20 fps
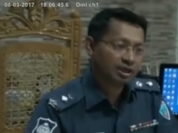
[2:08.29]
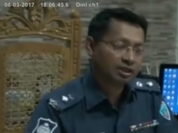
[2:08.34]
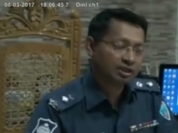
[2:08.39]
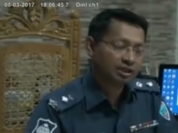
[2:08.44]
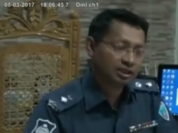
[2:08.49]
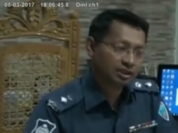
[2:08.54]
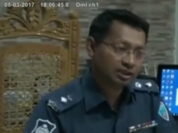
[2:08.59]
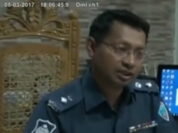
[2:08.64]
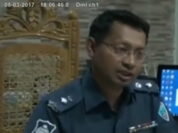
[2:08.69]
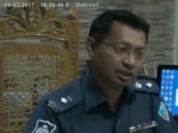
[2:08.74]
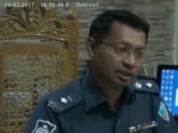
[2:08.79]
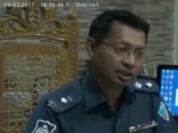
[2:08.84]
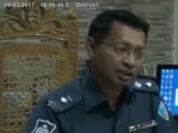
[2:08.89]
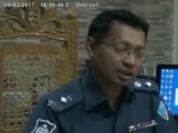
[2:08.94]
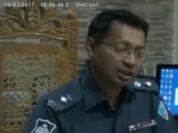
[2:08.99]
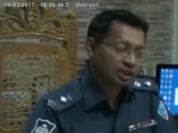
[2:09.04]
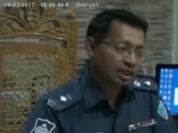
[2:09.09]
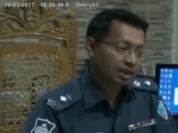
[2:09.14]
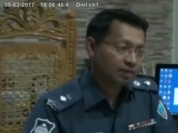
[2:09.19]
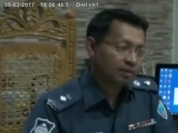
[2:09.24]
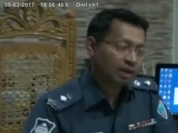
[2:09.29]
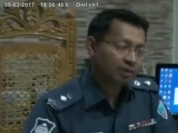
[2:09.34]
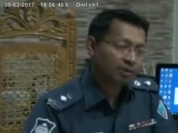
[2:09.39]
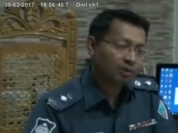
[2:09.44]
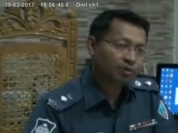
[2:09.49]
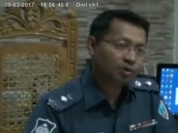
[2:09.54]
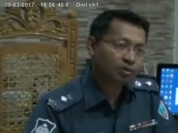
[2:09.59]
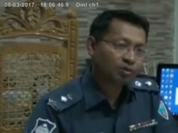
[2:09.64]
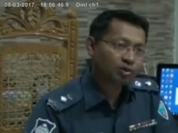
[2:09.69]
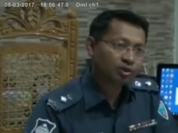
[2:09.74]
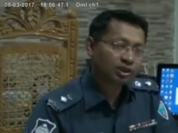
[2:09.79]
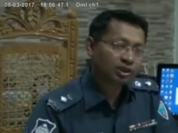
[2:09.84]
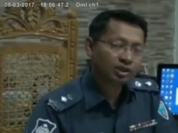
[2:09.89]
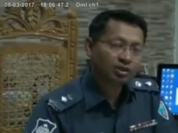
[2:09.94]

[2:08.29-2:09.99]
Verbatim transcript: সাড়া দিয়েছে এবং আমি বলবো